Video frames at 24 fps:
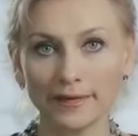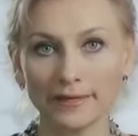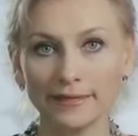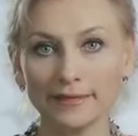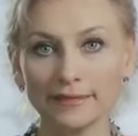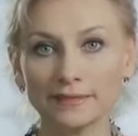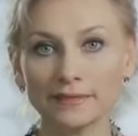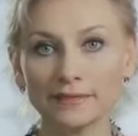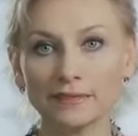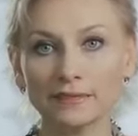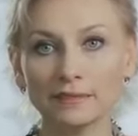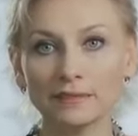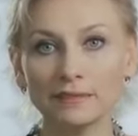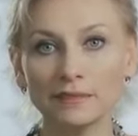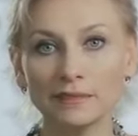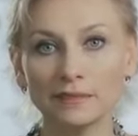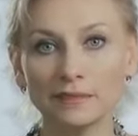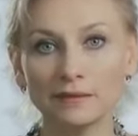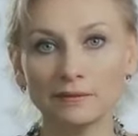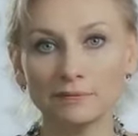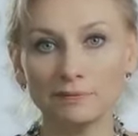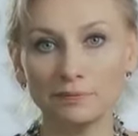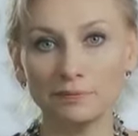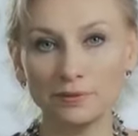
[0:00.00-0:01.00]
Это
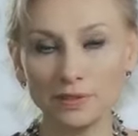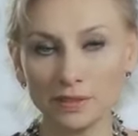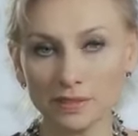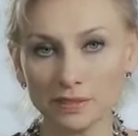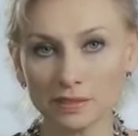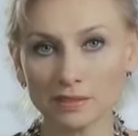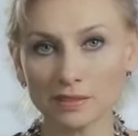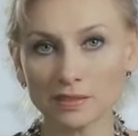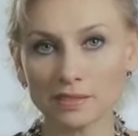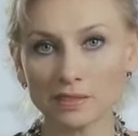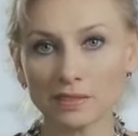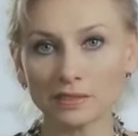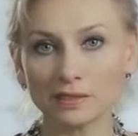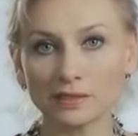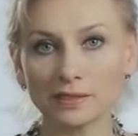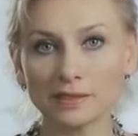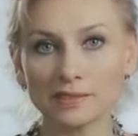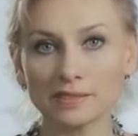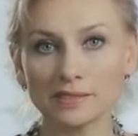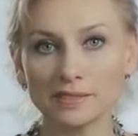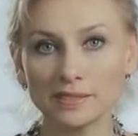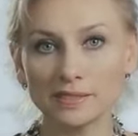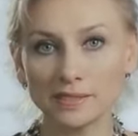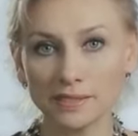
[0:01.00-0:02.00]
бизнес,
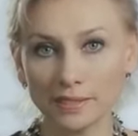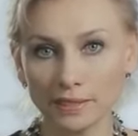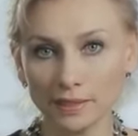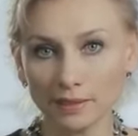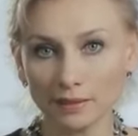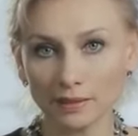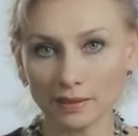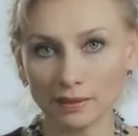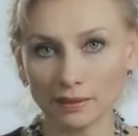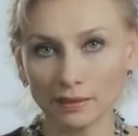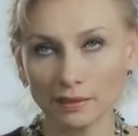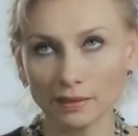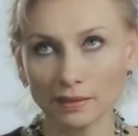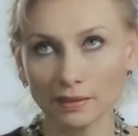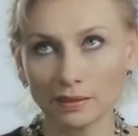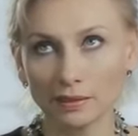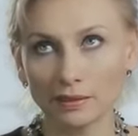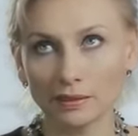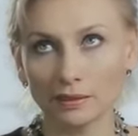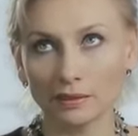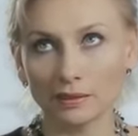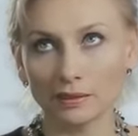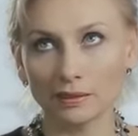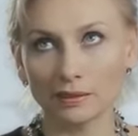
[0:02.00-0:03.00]
это дело,
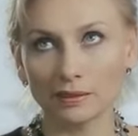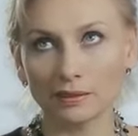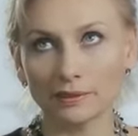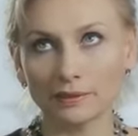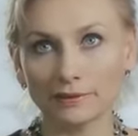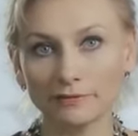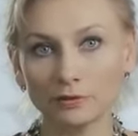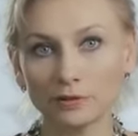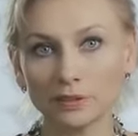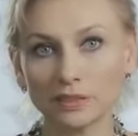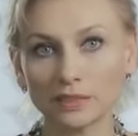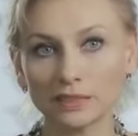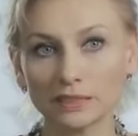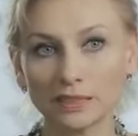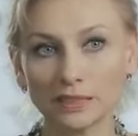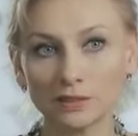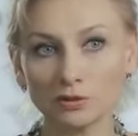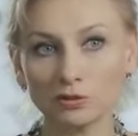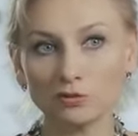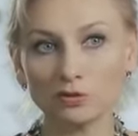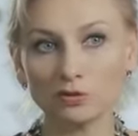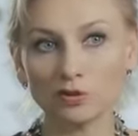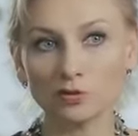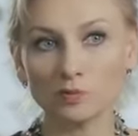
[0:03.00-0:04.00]
вот от
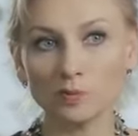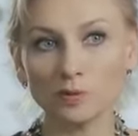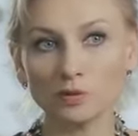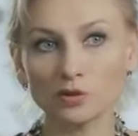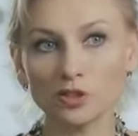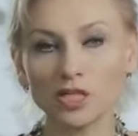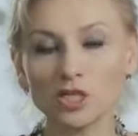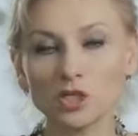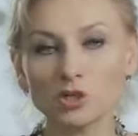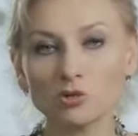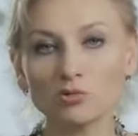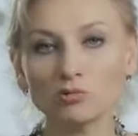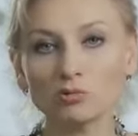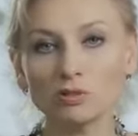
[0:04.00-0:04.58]
которого получаешь